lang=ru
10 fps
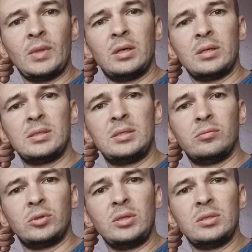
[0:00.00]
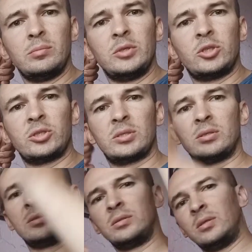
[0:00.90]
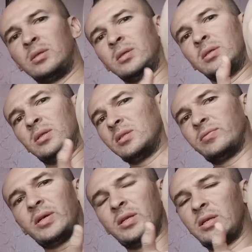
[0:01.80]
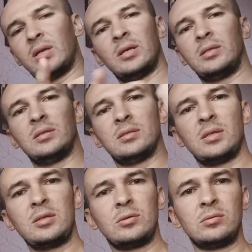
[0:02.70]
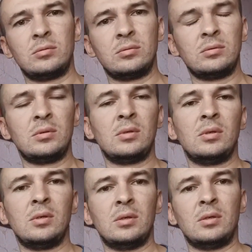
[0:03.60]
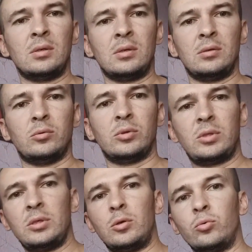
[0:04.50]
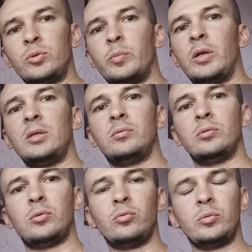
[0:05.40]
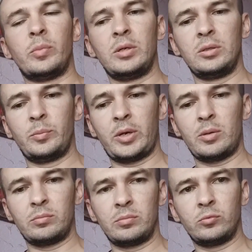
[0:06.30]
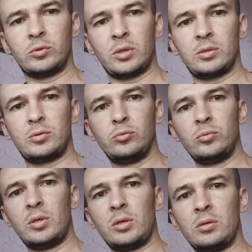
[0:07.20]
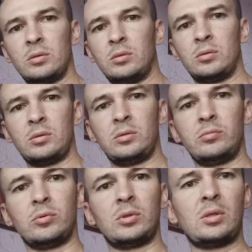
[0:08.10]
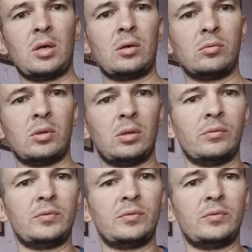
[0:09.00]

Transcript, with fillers: расти вот эти мышцы. Название я их не знаю. Вот, и грудь болит. Вот грудь болит прям вот отсюда. И вот так вот она